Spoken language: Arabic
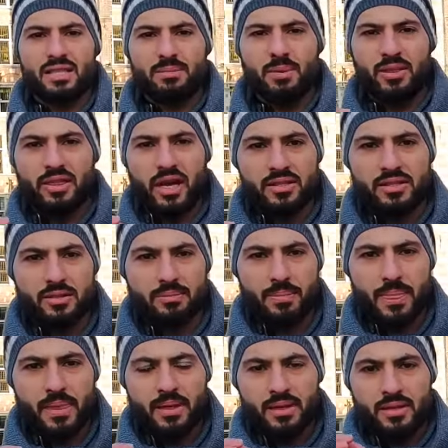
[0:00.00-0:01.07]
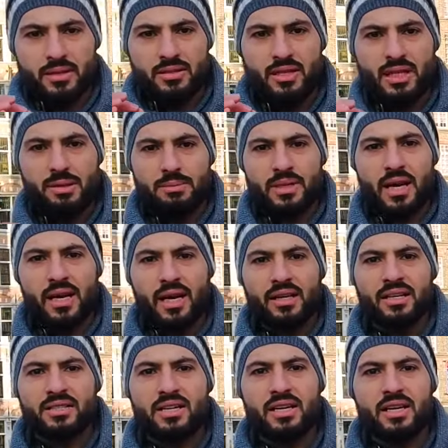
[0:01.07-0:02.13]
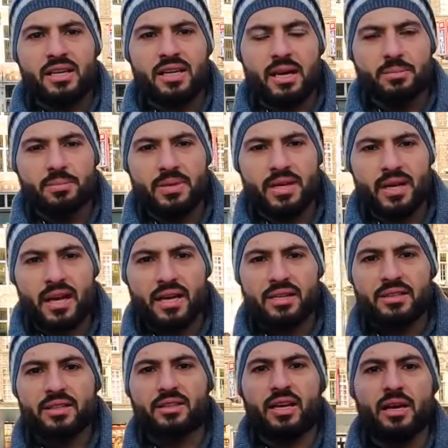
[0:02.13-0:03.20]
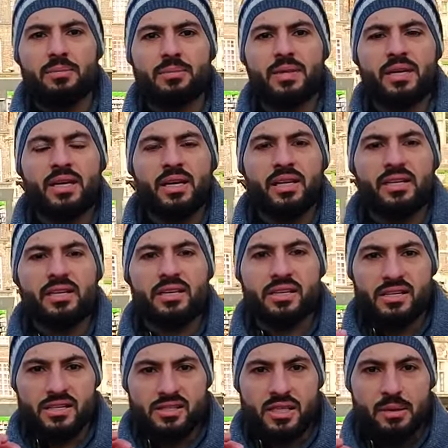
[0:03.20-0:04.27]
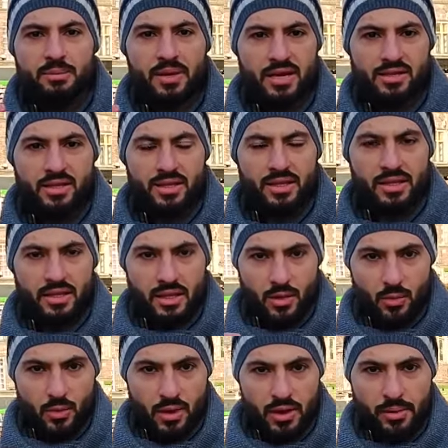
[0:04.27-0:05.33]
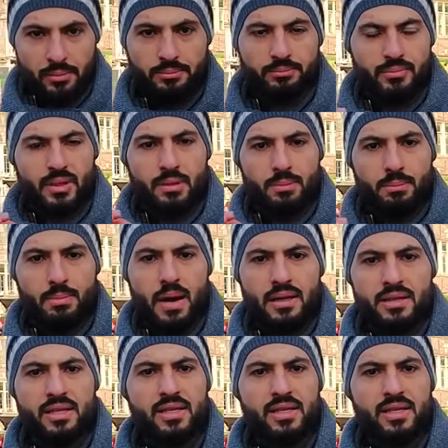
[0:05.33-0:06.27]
بالذات استخدمت هاي العدسه لان بيها نظام الستابلايزر اللي هو مانع